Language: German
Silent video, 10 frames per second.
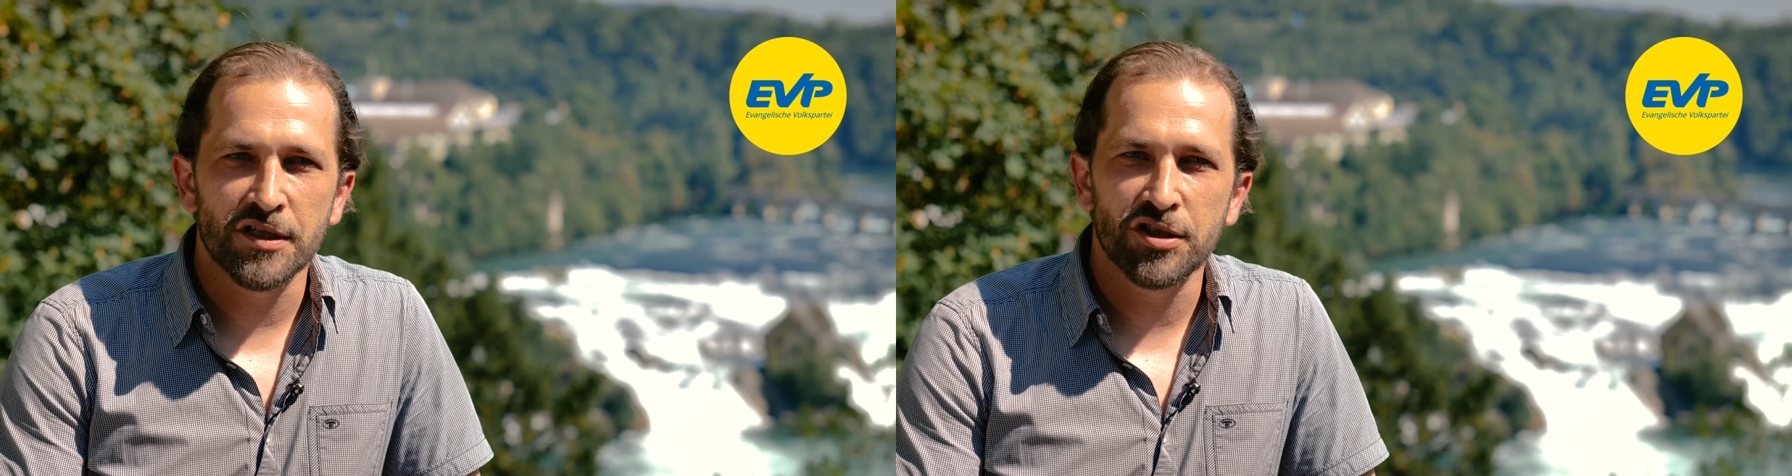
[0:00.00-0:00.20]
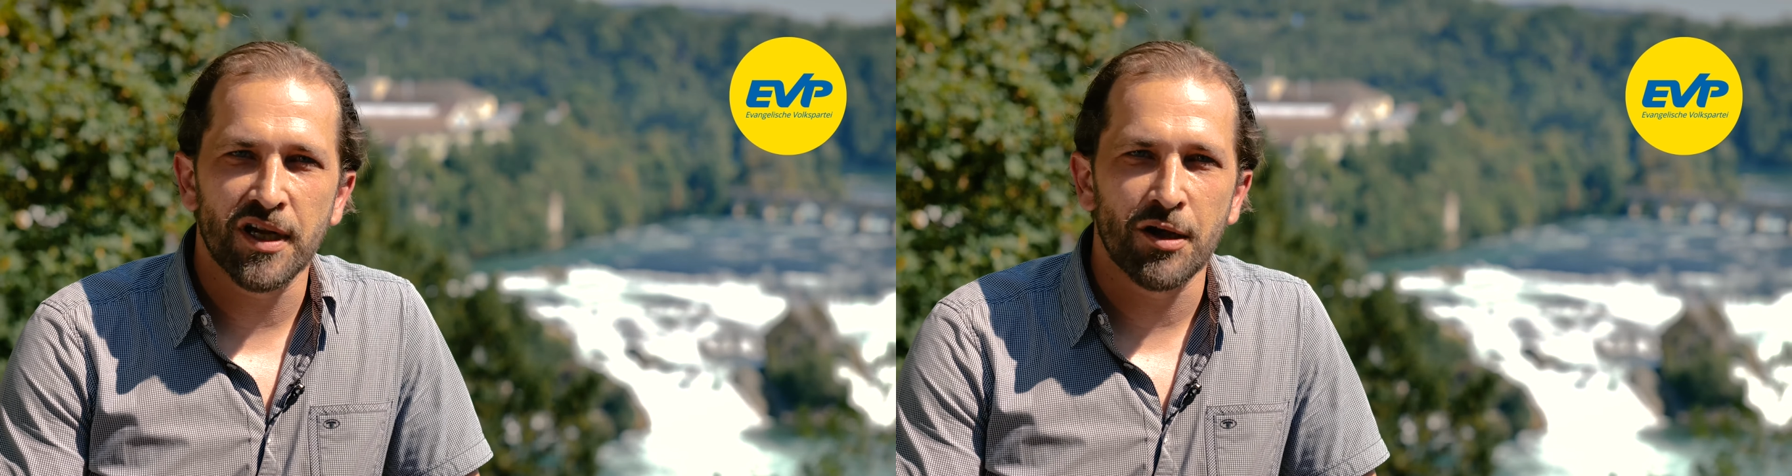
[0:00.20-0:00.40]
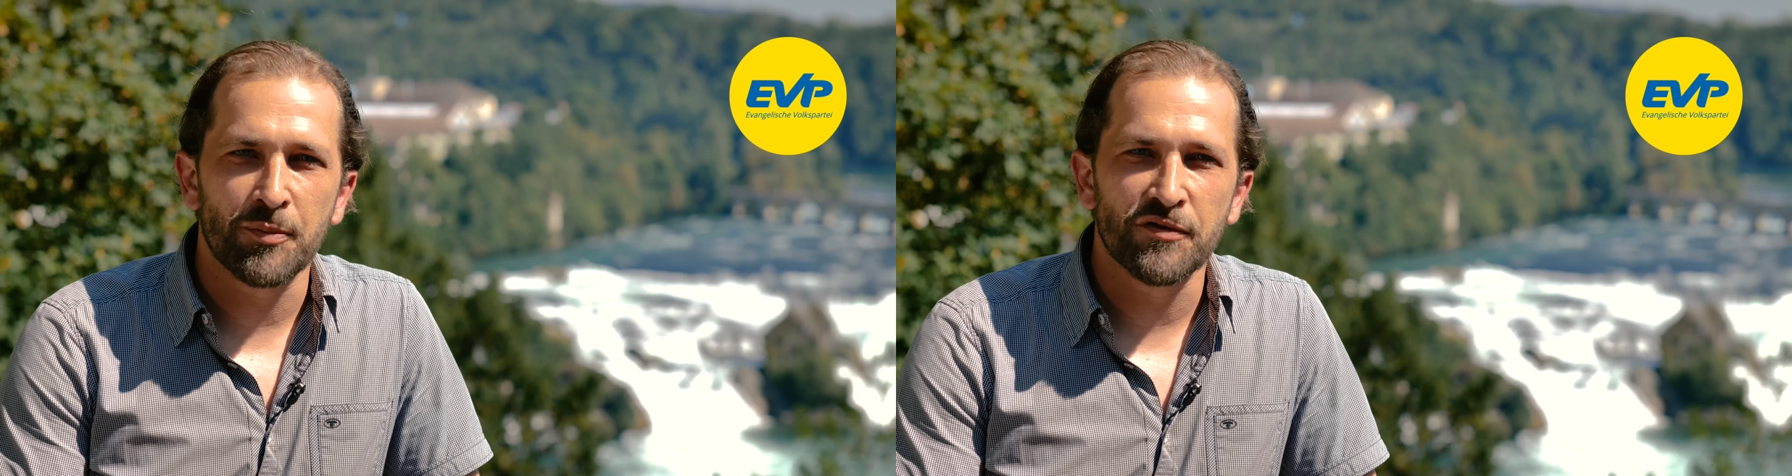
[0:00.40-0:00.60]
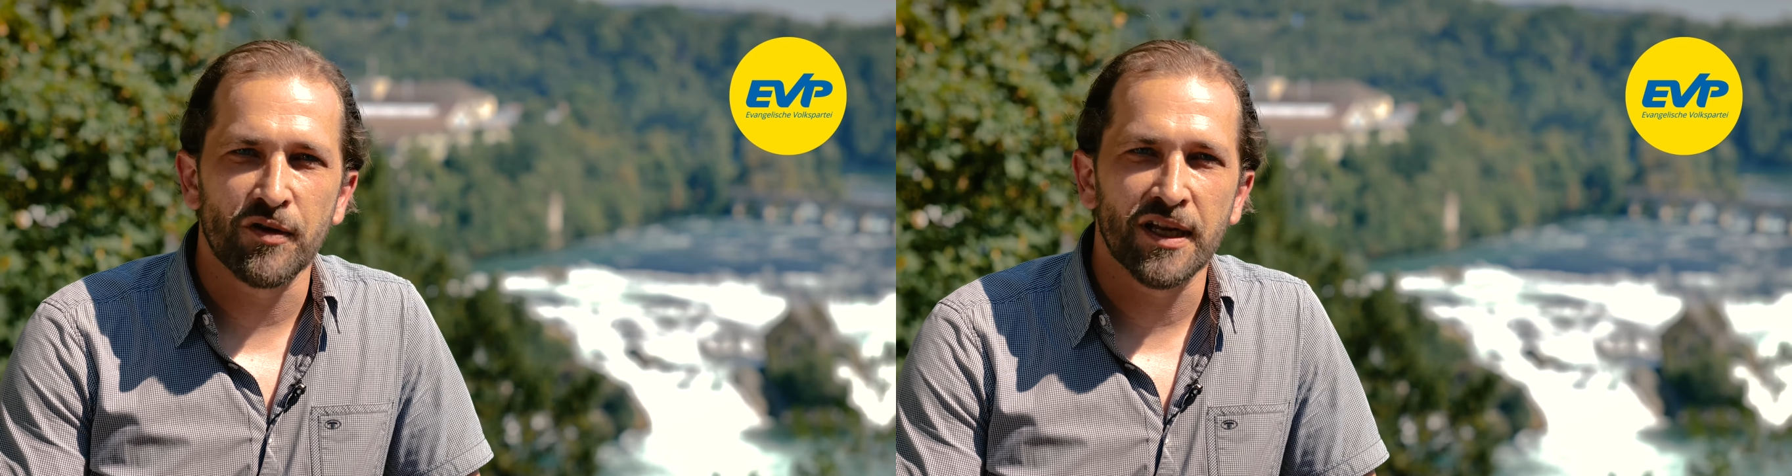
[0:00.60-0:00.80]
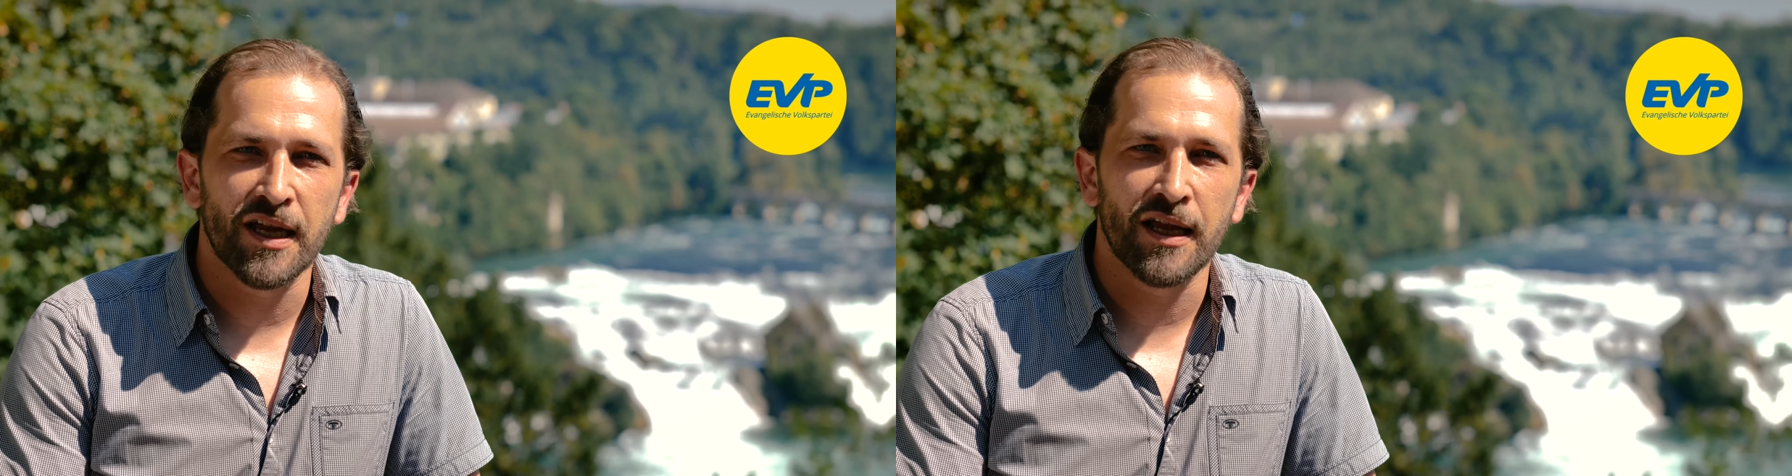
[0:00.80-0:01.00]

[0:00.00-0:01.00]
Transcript: ist äh, etwas, was ich